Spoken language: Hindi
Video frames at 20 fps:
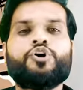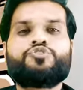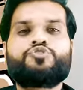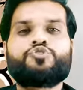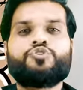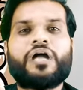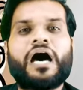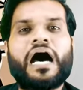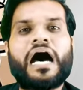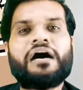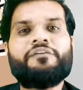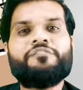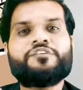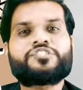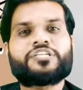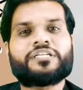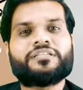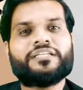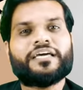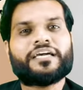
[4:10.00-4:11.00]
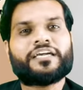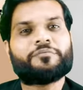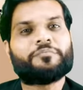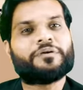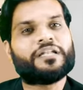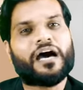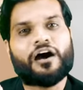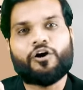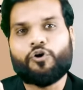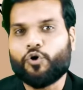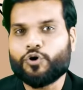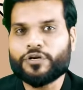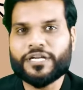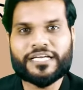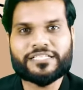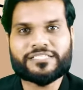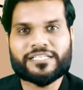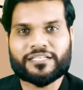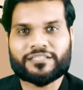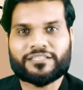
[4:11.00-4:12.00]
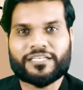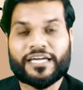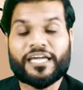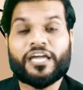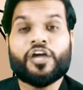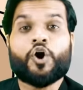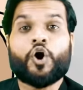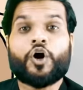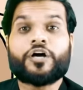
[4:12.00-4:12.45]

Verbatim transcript: चुनाव चंदे के बिना हो नहीं सकते